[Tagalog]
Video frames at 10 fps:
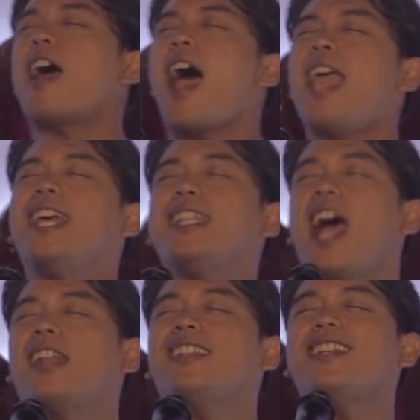na kaya
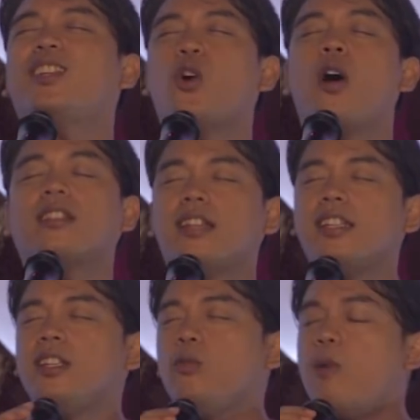natin ito at
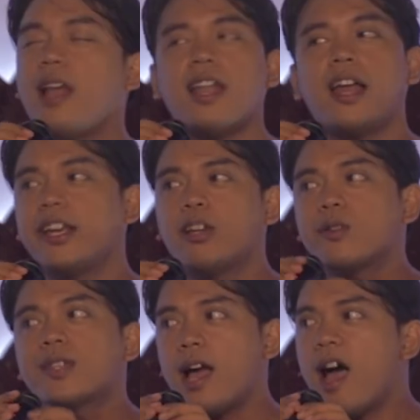naniniwala rin
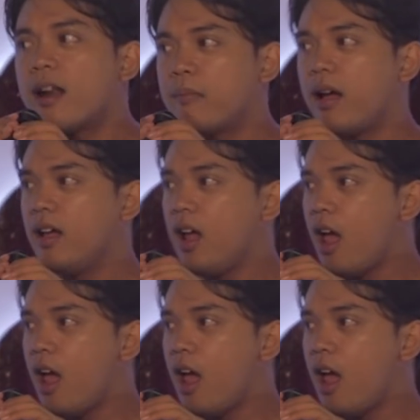ako sa karma